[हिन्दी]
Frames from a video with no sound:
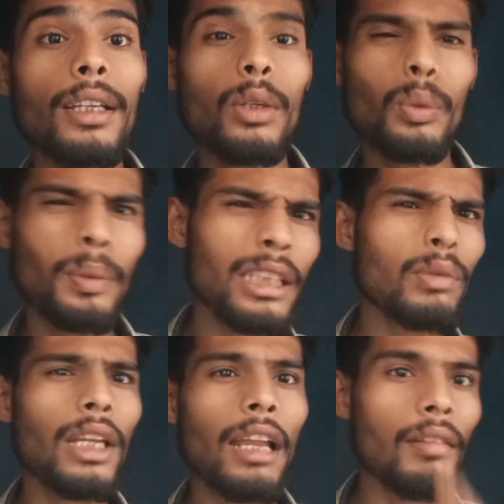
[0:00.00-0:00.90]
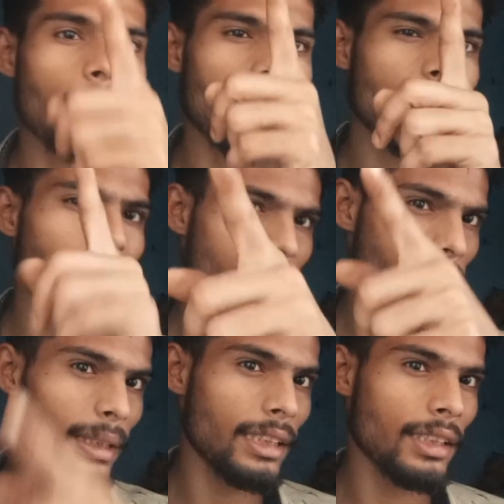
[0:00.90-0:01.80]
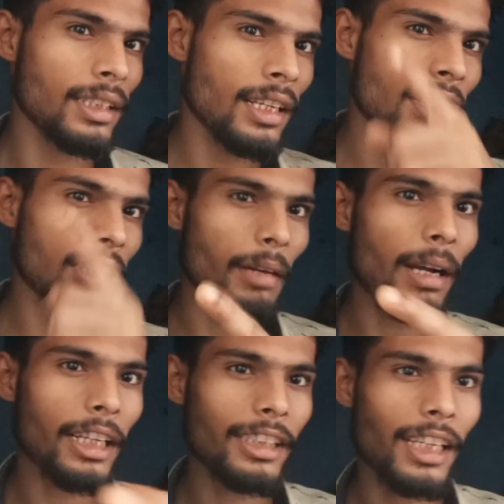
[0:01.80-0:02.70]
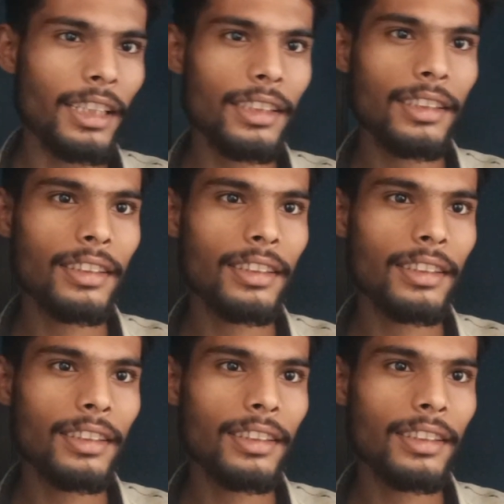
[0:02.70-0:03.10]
करें और प्लीज वो लाल लाल बटन को प्लीज दबा के जाए